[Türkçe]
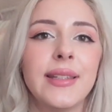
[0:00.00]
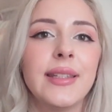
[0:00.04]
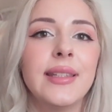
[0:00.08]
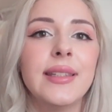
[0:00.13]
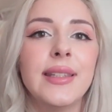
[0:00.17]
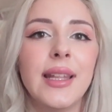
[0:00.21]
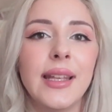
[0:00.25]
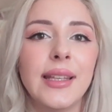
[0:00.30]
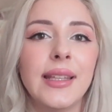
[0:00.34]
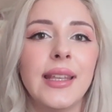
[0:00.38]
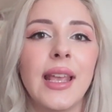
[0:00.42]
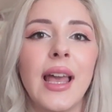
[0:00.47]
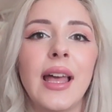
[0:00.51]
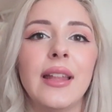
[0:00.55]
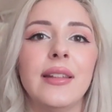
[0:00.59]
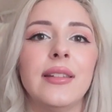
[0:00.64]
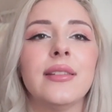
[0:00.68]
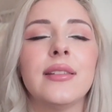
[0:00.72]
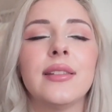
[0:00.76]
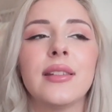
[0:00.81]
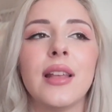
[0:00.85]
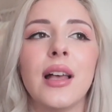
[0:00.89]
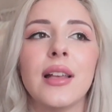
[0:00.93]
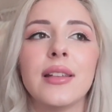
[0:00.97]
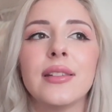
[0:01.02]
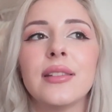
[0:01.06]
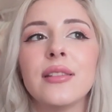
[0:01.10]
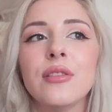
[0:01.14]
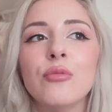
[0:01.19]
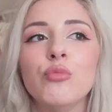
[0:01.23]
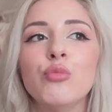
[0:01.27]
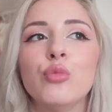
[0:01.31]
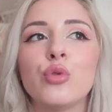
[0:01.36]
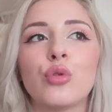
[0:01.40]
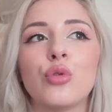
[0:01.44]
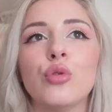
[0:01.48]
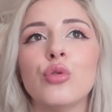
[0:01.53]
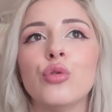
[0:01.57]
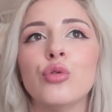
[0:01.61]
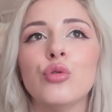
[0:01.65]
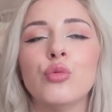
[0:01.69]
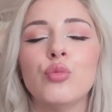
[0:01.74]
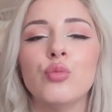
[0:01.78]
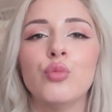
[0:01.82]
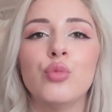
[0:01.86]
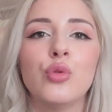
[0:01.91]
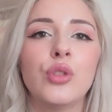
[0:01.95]
siz de kendinize aslında
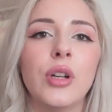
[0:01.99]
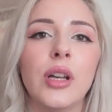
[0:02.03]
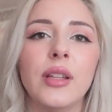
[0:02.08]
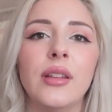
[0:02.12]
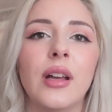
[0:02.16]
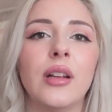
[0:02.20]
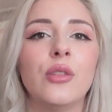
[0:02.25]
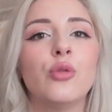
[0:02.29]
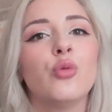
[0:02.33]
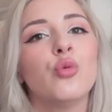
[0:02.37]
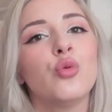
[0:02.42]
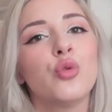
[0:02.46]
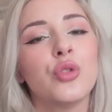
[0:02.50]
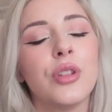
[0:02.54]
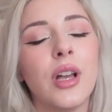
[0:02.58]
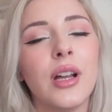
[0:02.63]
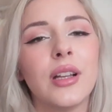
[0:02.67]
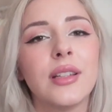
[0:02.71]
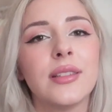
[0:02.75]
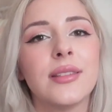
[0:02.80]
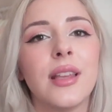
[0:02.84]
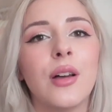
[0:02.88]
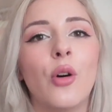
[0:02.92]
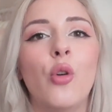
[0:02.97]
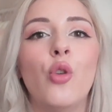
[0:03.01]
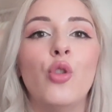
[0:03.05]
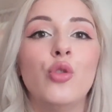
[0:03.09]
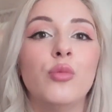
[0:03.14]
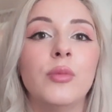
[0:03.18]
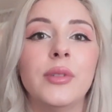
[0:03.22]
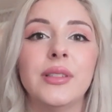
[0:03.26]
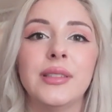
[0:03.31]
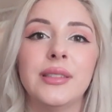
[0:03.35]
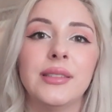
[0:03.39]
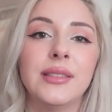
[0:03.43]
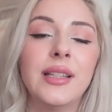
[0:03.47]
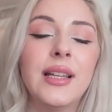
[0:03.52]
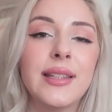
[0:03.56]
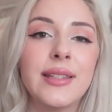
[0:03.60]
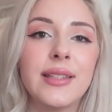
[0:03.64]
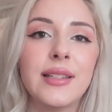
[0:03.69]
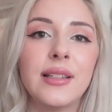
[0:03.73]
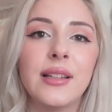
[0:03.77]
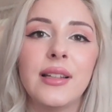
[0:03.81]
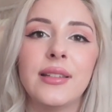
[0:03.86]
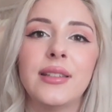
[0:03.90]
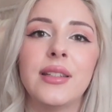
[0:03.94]
mutluluğun bu kadar da uzakta olmadığını
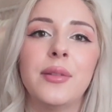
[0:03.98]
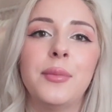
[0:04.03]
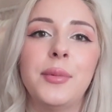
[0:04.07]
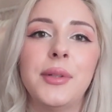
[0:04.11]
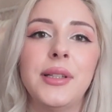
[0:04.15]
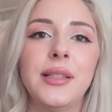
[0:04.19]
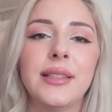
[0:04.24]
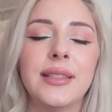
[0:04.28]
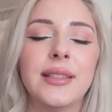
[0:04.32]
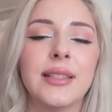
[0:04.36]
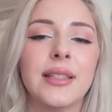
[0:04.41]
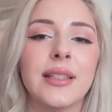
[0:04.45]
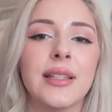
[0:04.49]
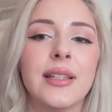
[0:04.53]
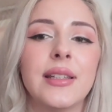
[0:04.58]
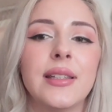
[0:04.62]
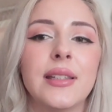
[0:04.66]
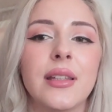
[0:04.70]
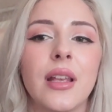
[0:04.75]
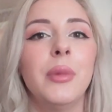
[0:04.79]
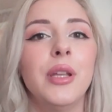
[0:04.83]
hatırlatabilirsiniz.